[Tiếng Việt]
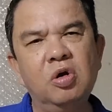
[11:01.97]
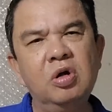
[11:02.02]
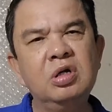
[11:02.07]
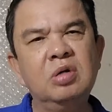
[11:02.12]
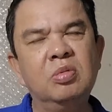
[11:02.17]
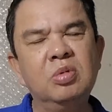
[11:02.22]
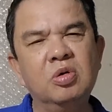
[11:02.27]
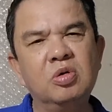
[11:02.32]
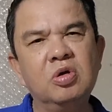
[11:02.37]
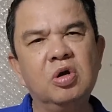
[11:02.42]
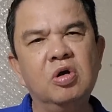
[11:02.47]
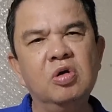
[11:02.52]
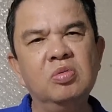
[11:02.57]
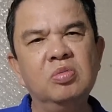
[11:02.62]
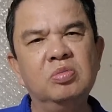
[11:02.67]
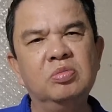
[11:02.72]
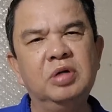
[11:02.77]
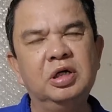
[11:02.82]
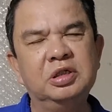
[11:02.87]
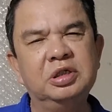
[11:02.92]
đo nồng độ
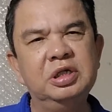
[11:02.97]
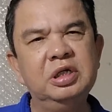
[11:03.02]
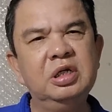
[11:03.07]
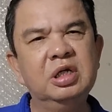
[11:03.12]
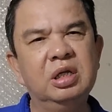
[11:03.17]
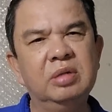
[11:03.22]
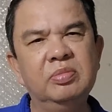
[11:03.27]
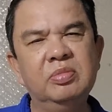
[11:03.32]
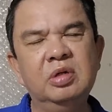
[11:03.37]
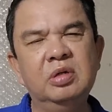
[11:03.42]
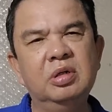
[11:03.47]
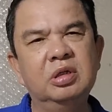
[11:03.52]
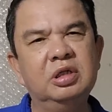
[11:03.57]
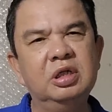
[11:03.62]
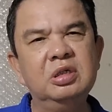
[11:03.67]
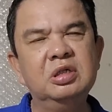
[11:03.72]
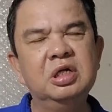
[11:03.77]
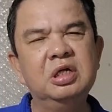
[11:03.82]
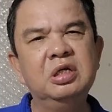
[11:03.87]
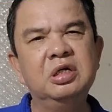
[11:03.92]
cồn và xét nghiệm
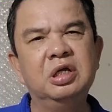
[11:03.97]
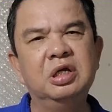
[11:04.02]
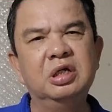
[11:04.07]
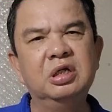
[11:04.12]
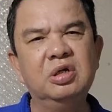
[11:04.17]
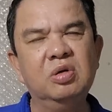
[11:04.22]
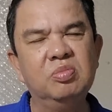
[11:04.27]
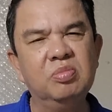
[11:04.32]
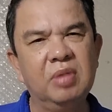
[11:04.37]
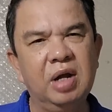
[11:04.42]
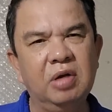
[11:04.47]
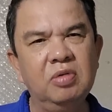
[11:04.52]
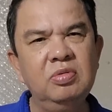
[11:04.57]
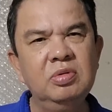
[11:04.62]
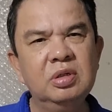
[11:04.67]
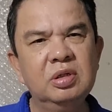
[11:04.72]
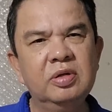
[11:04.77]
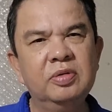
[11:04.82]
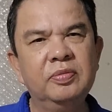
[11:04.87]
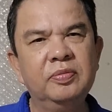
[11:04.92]
ờ, chất gây nghiện trong
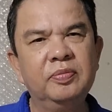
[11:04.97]
máu